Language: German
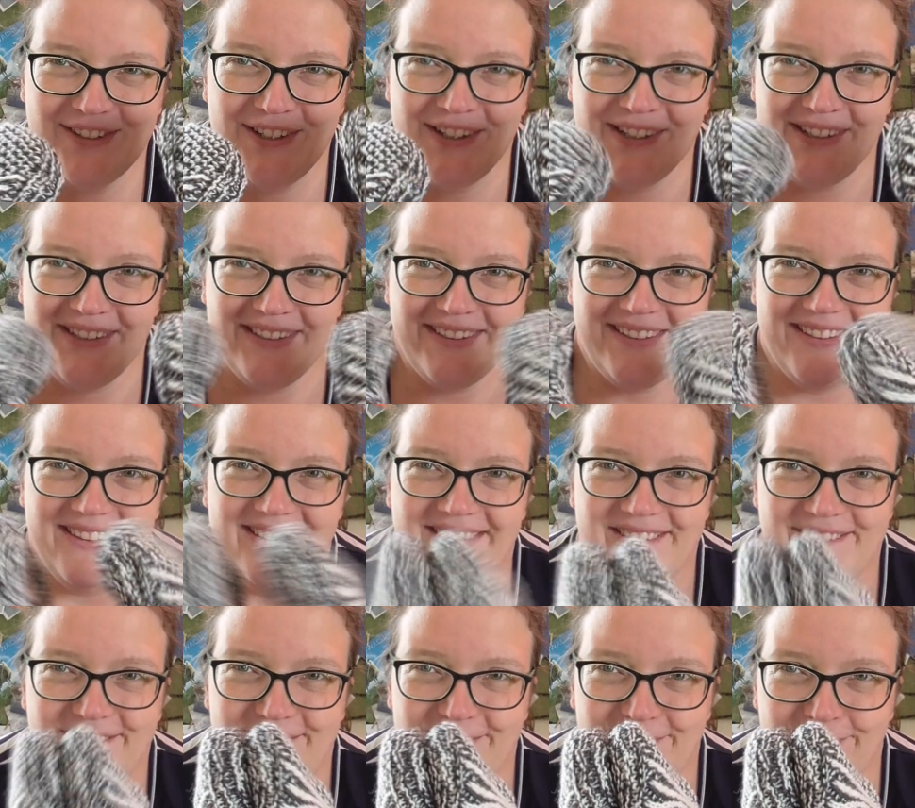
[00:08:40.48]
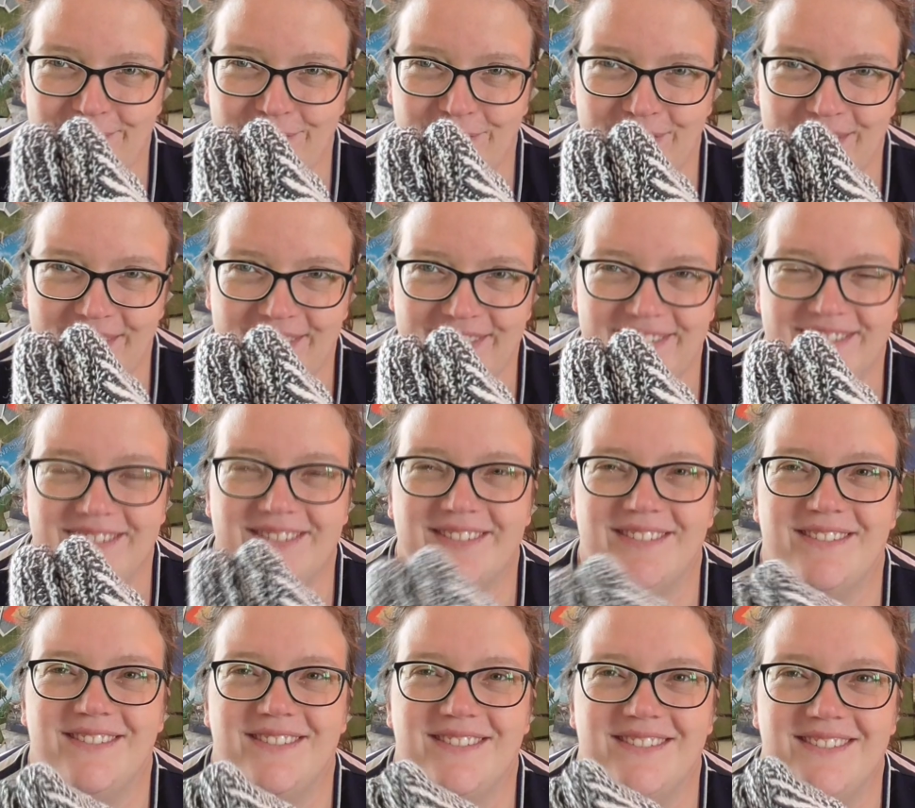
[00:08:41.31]
also für
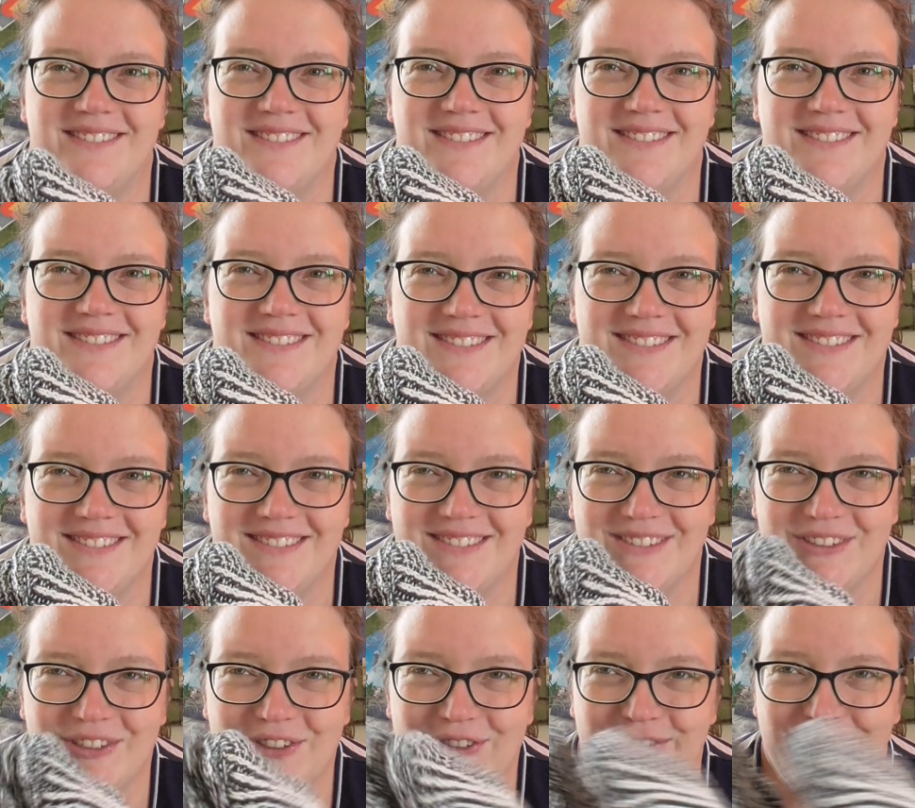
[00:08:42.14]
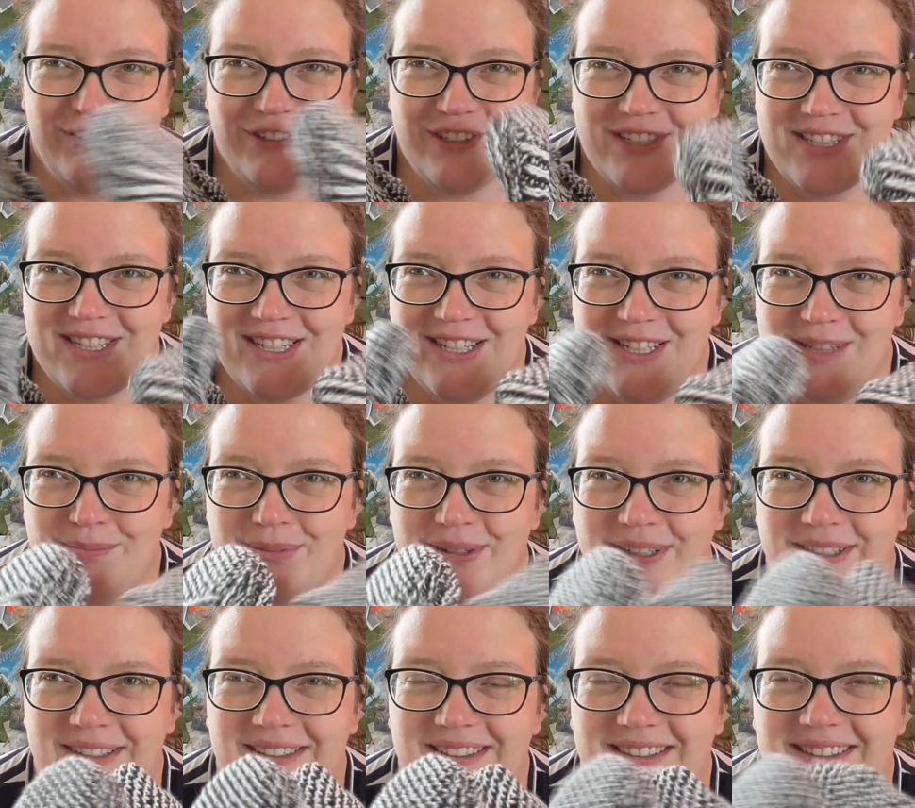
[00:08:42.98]
für
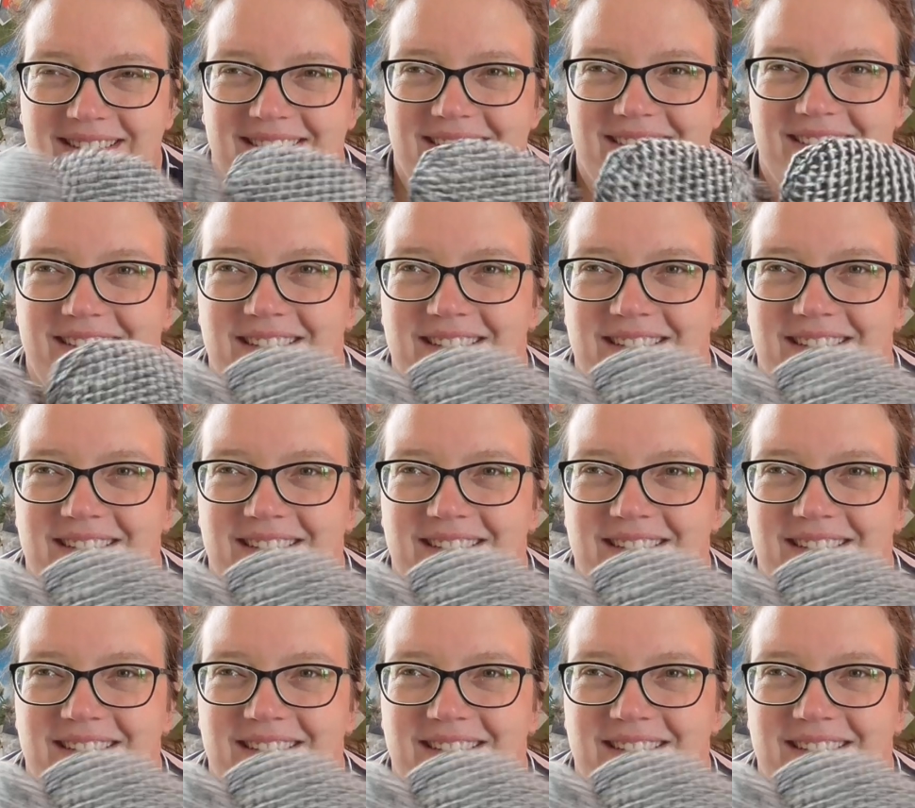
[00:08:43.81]
Slipper,